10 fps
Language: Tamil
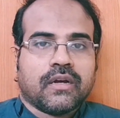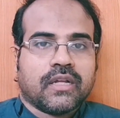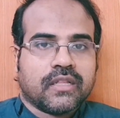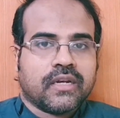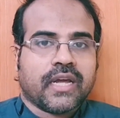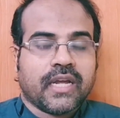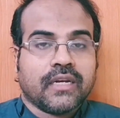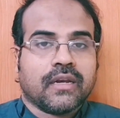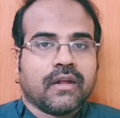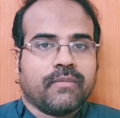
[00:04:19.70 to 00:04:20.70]
அந்த
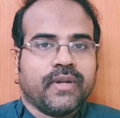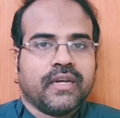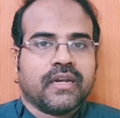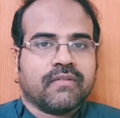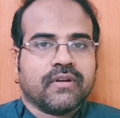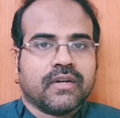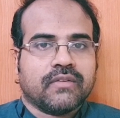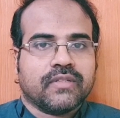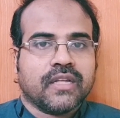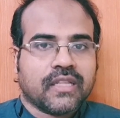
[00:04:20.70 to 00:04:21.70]
டயனரா அப்படின்றவங்களை
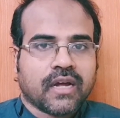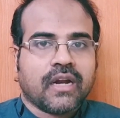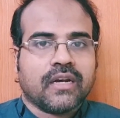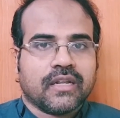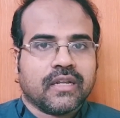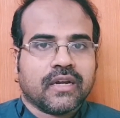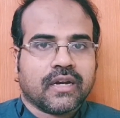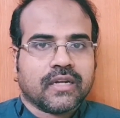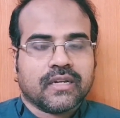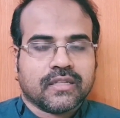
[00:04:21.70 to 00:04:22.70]
வந்து அந்த ஆற்றை
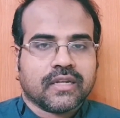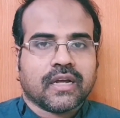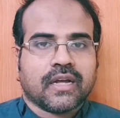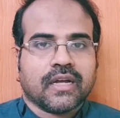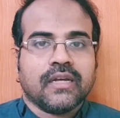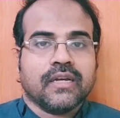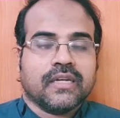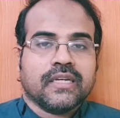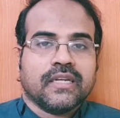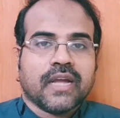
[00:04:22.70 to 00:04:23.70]
கடக்கிறதுக்காக
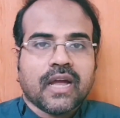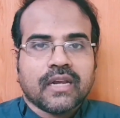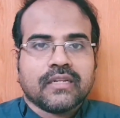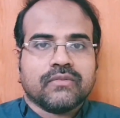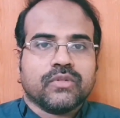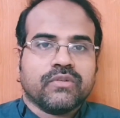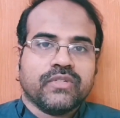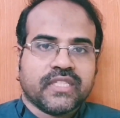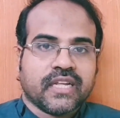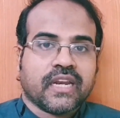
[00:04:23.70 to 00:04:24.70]
யார்
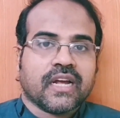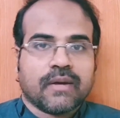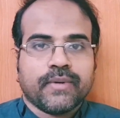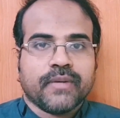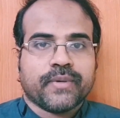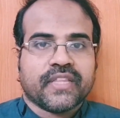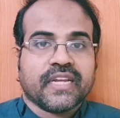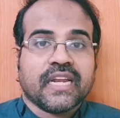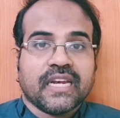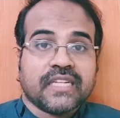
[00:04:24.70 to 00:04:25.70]
உதவி செய்கிறாங்க அப்படின்னு
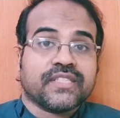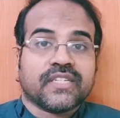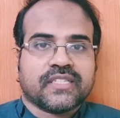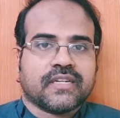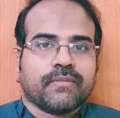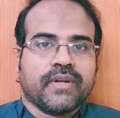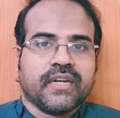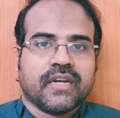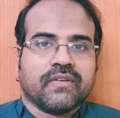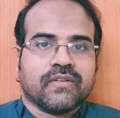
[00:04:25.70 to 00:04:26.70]
பார்த்தீங்கன்னா நெசஸ்
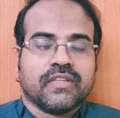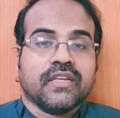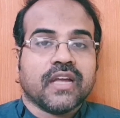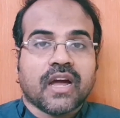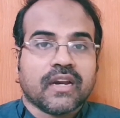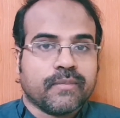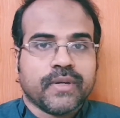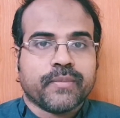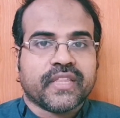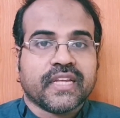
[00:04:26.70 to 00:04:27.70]
அப்படின்ற வந்து யார்
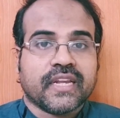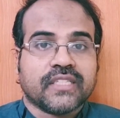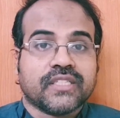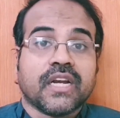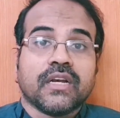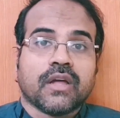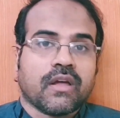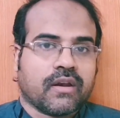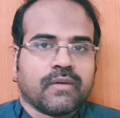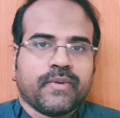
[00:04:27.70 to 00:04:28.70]
அப்படின்னு பார்த்தீங்கன்னா
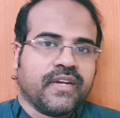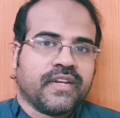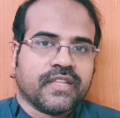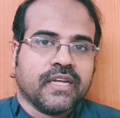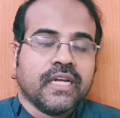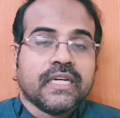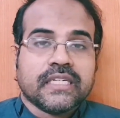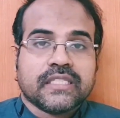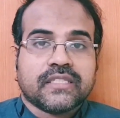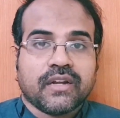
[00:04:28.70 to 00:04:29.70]
சென்டார் அப்படின்றது
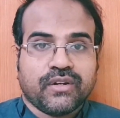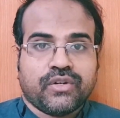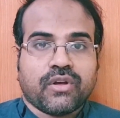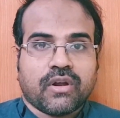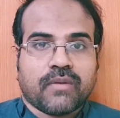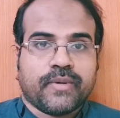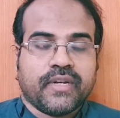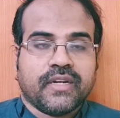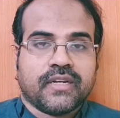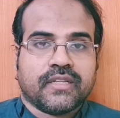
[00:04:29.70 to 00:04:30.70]
சென்டார்
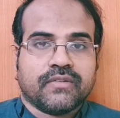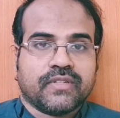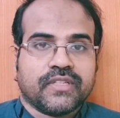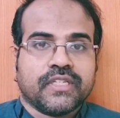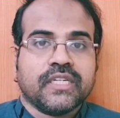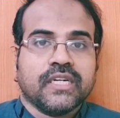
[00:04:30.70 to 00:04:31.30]
அப்படின்றது வந்து